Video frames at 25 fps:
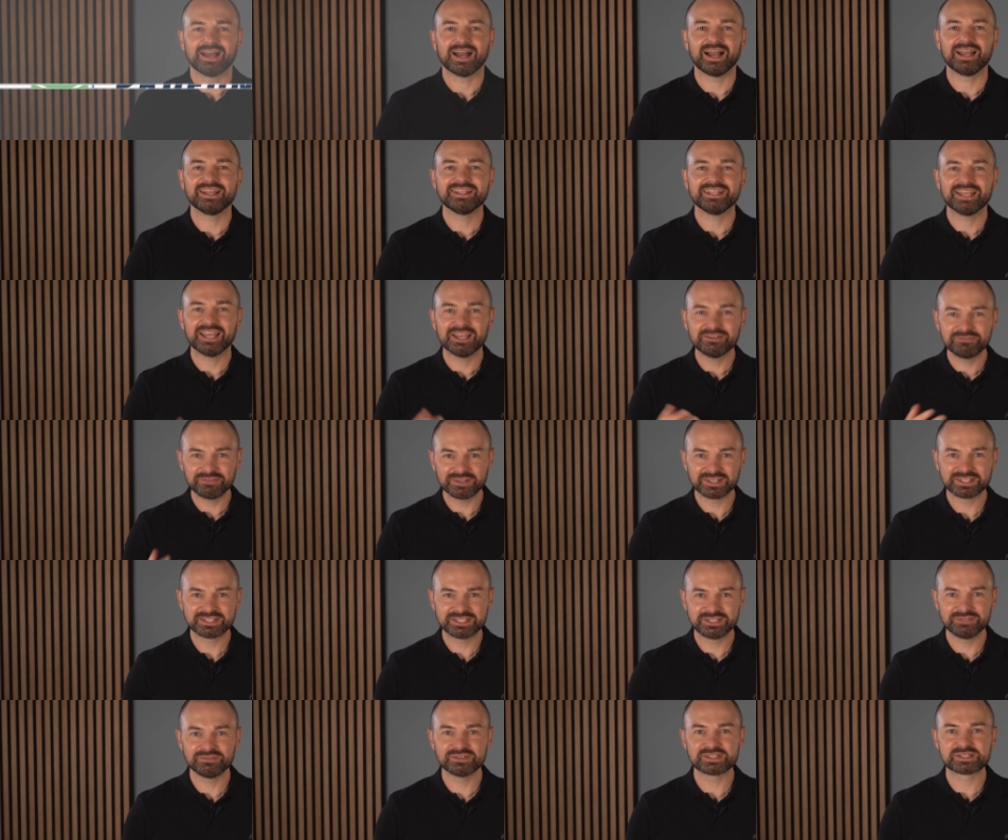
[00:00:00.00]
Ein
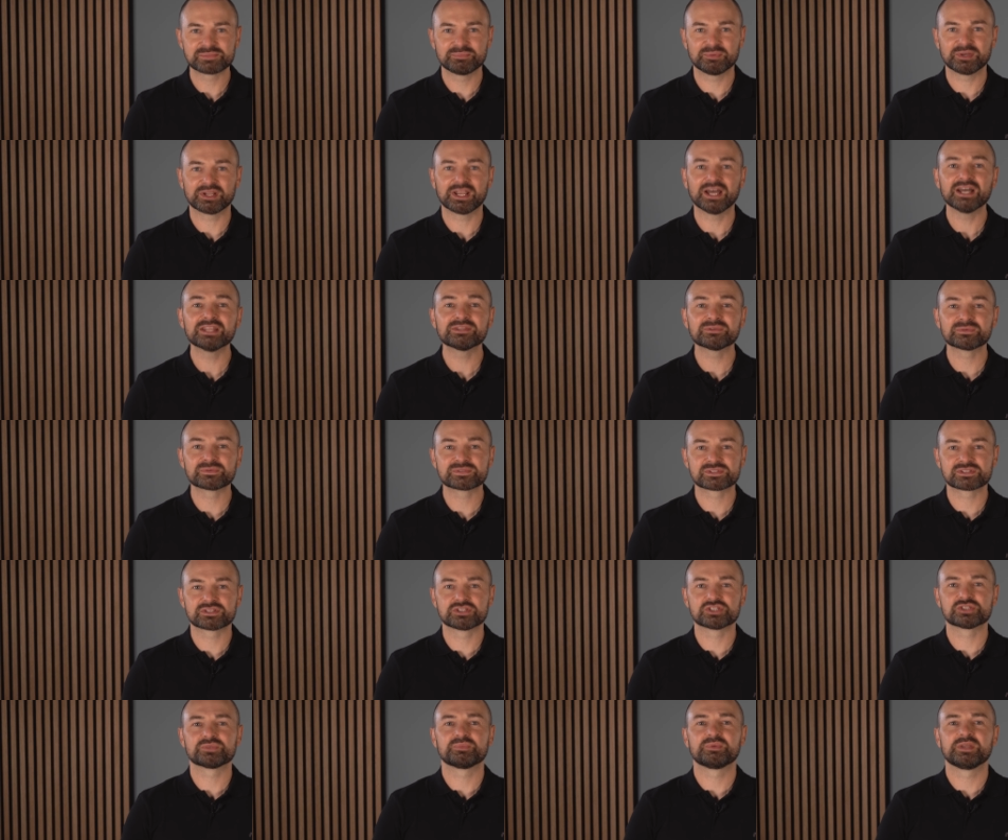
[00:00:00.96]
effektives
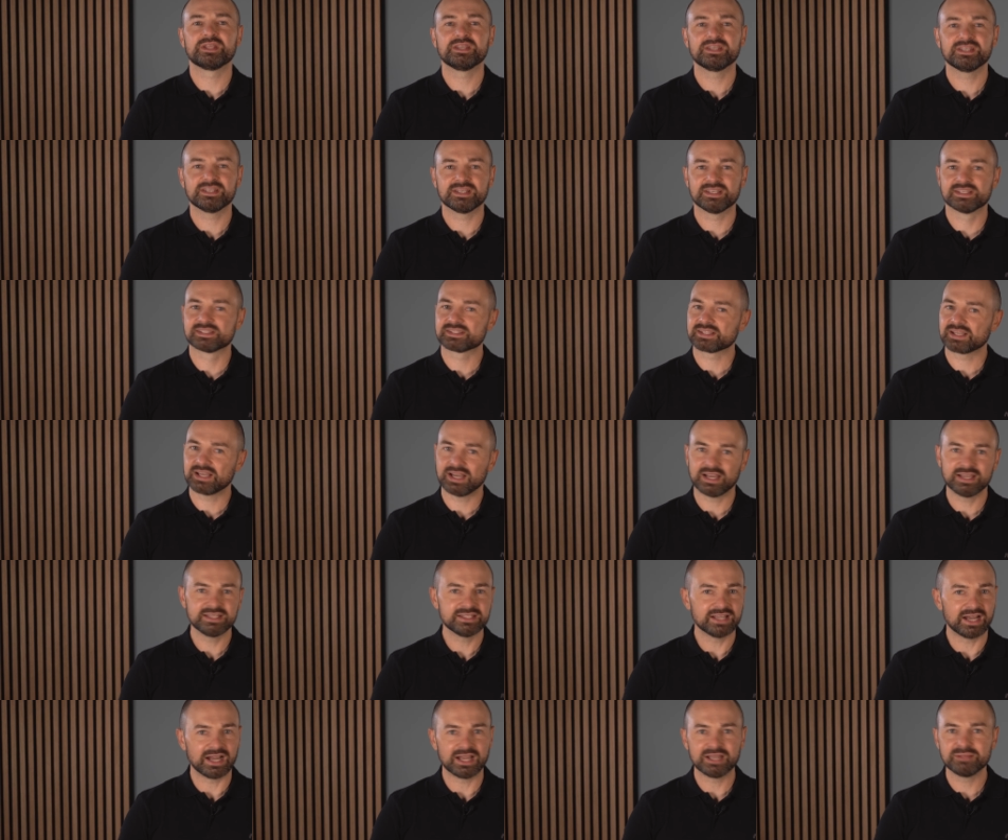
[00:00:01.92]
Beratungsgespräch ist
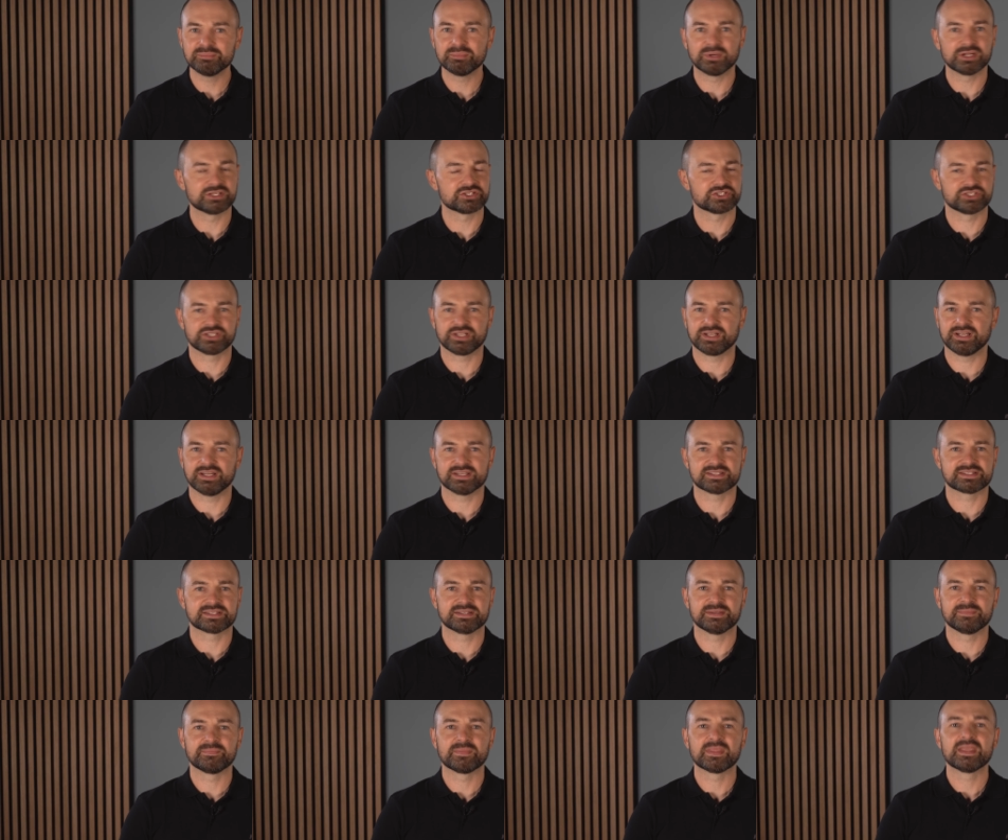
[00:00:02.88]
keine
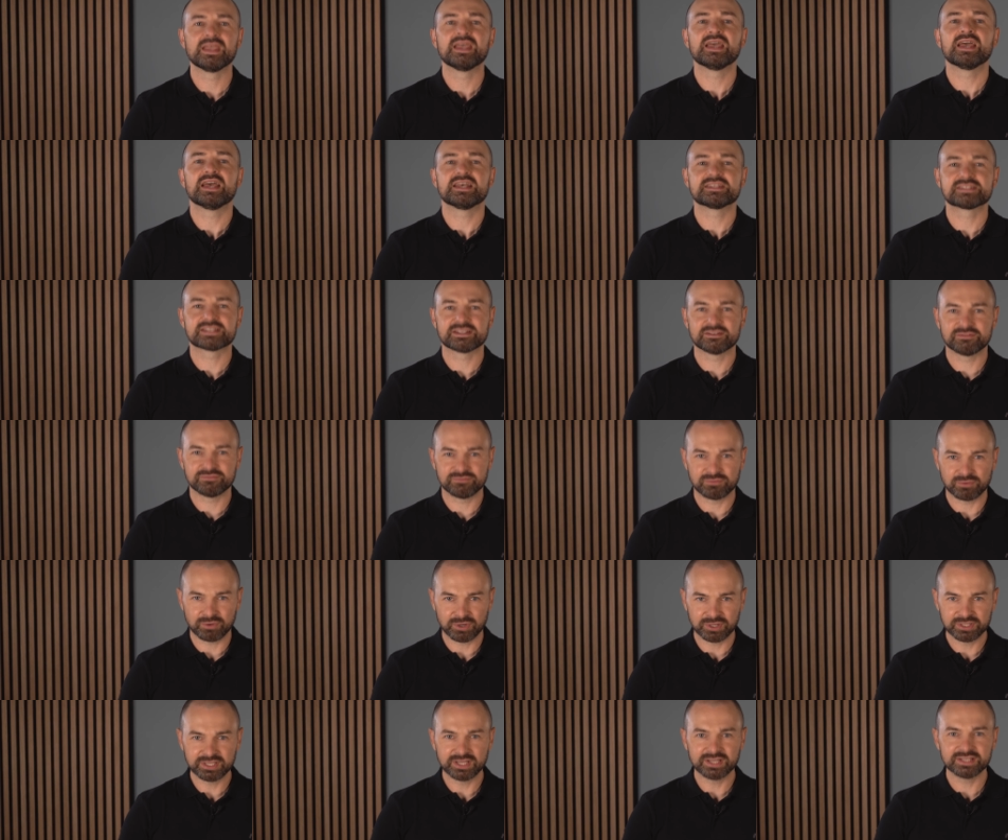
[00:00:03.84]
Einbahnstraße. Es
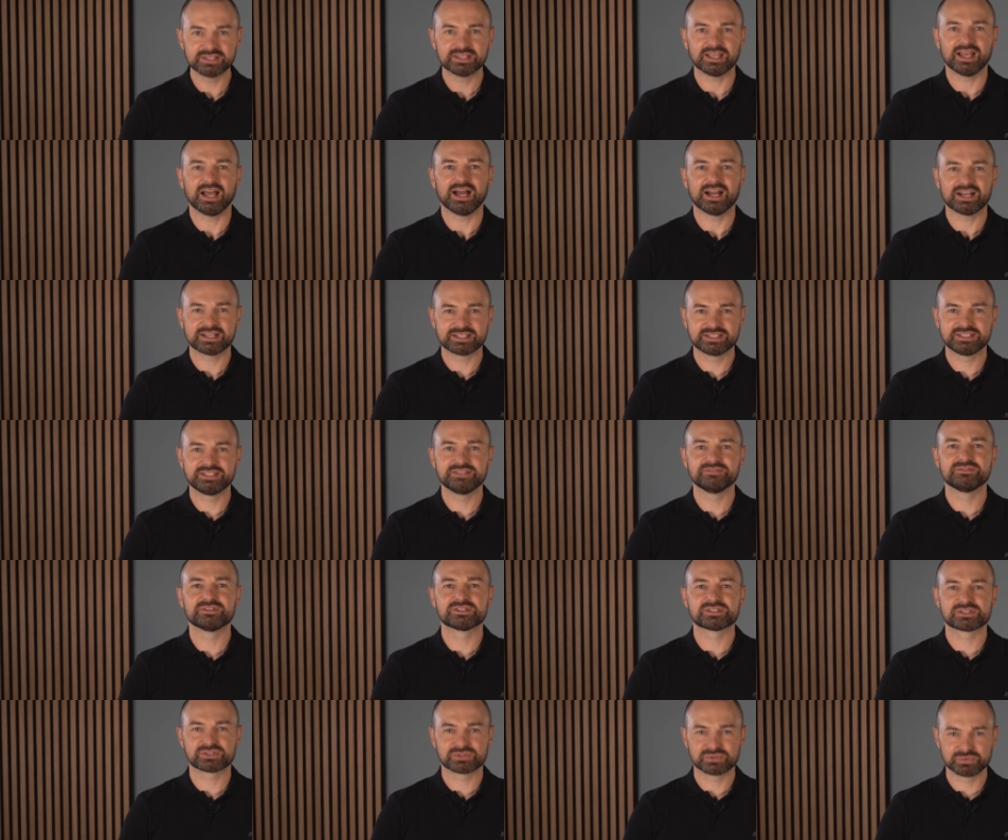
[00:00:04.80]
erfordert
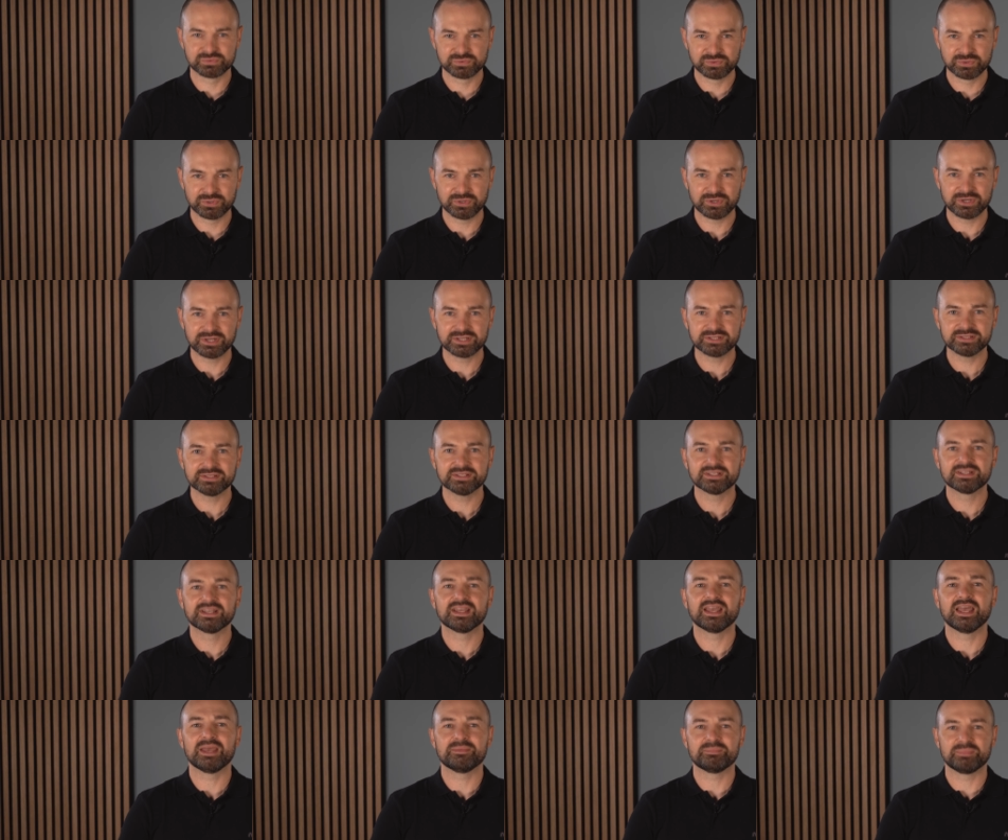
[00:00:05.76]
aktives Zuhören,
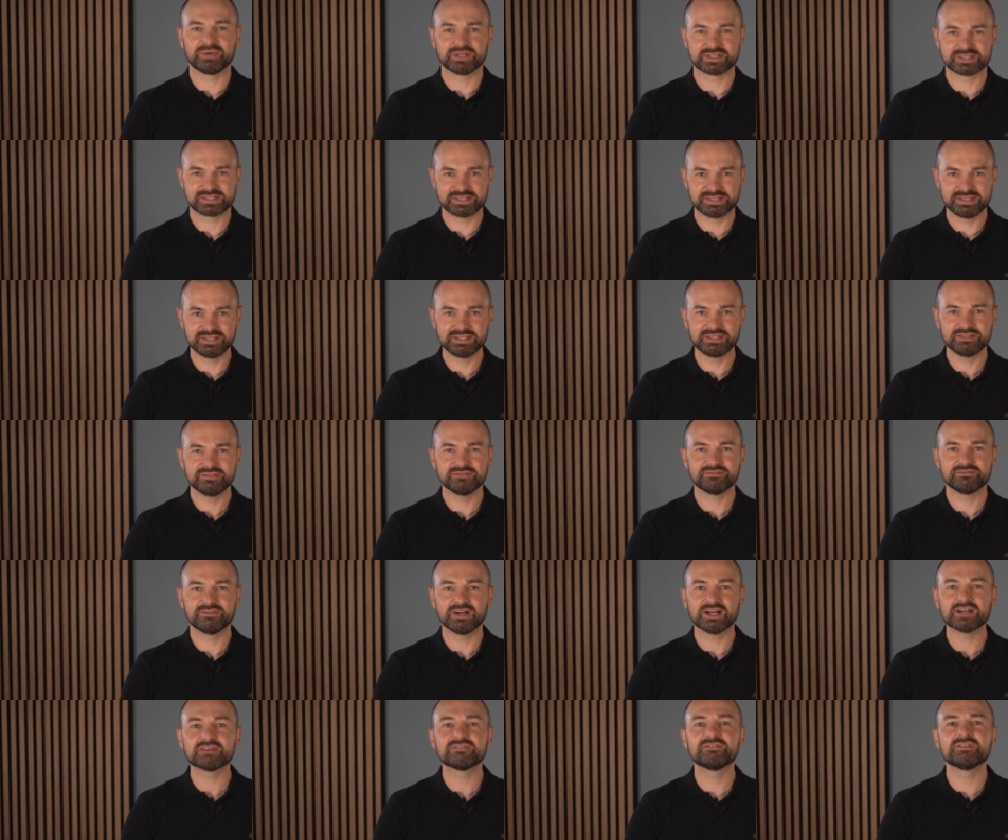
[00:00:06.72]
Empathie,
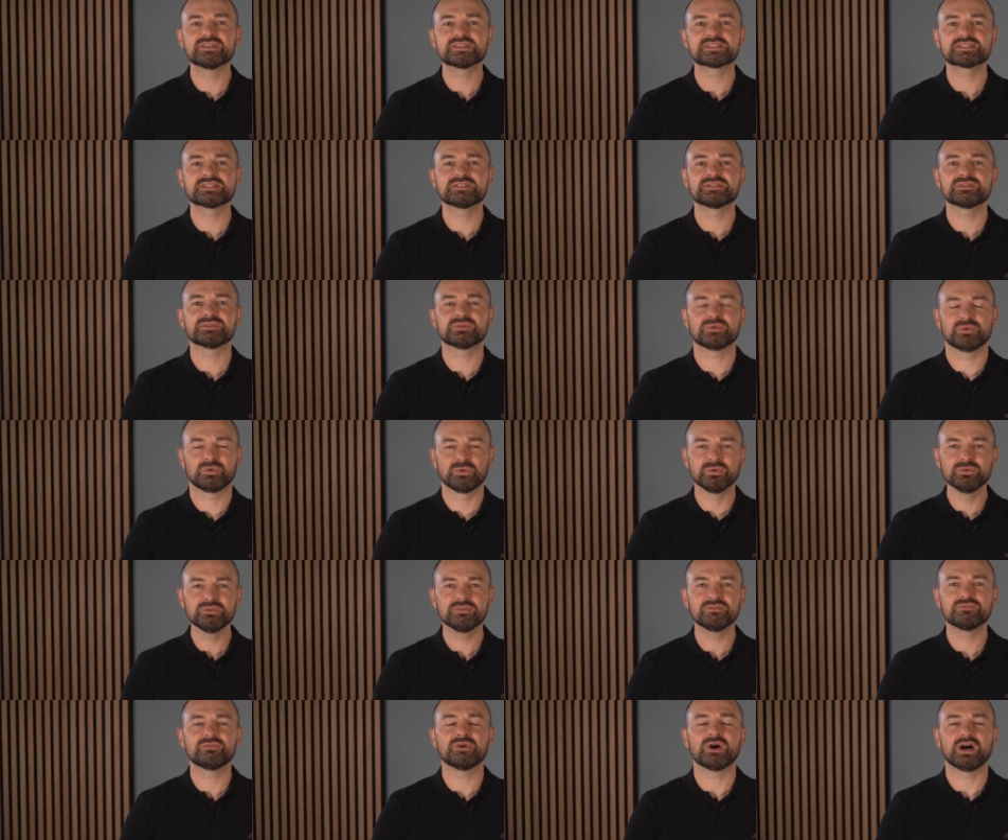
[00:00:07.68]
Fachwissen
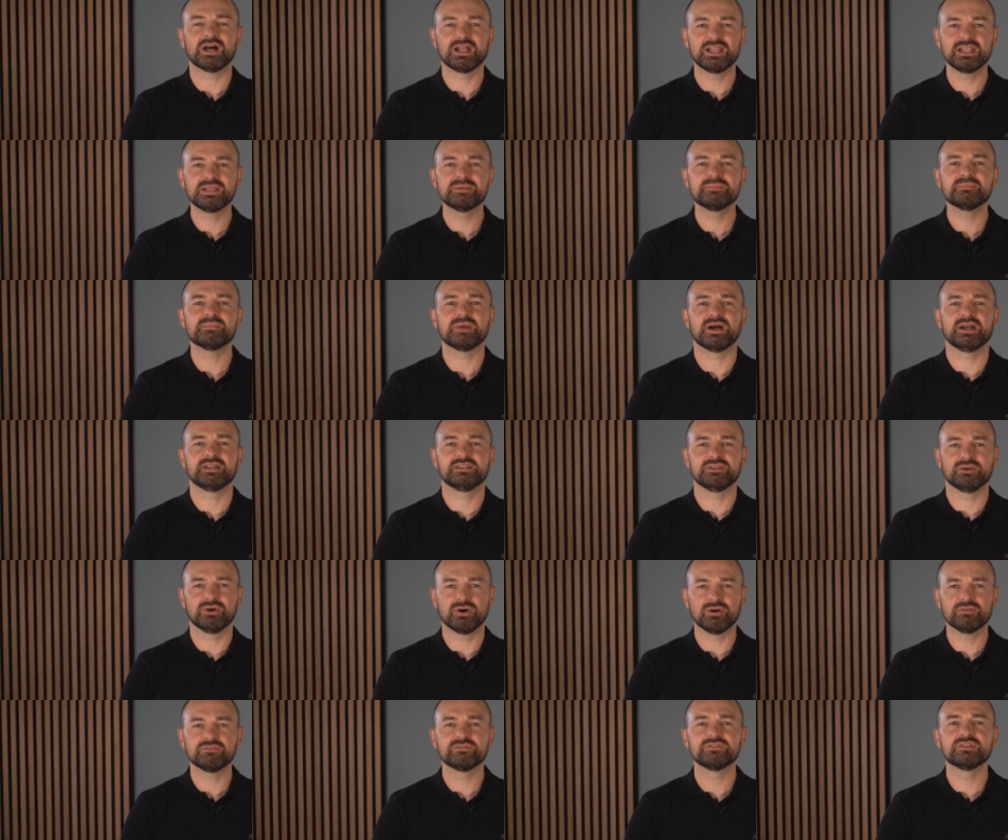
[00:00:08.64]
und vor allem eine
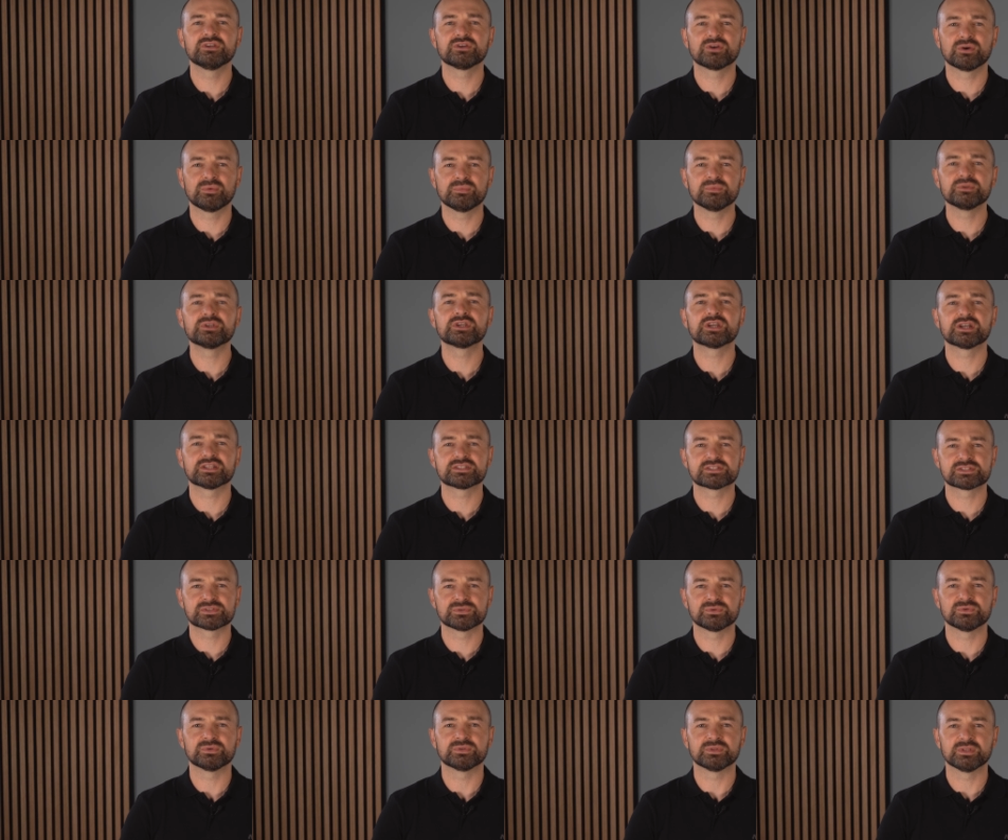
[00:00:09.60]
offene
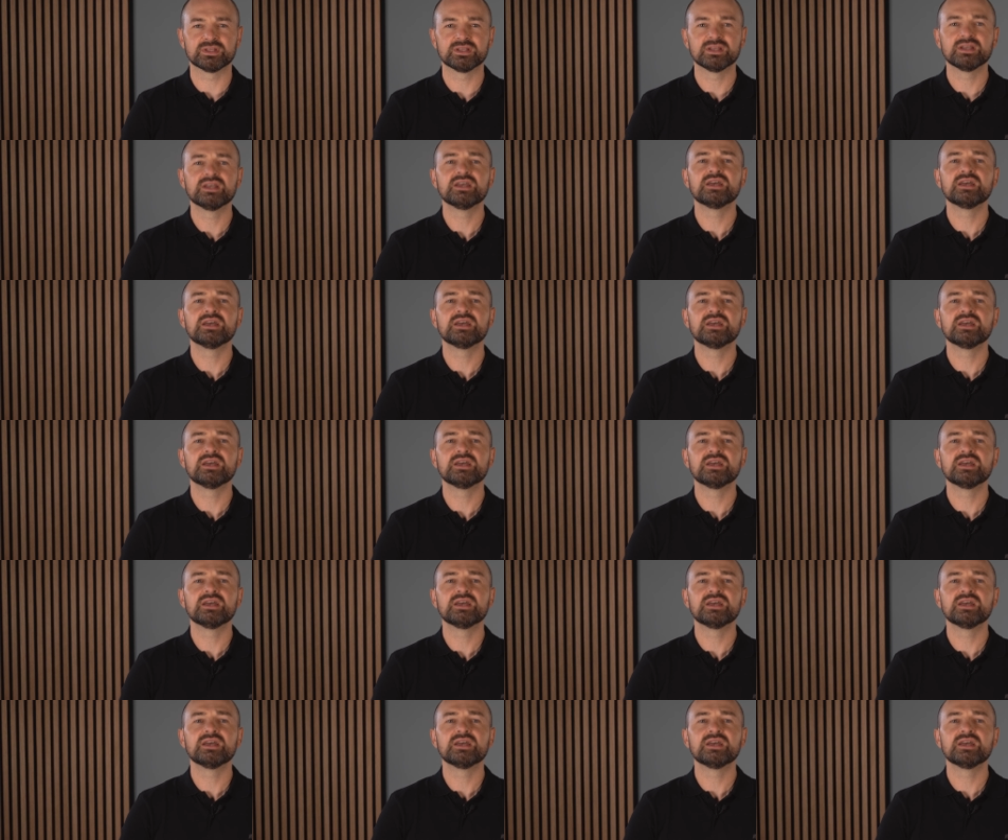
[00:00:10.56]
Kommunikation.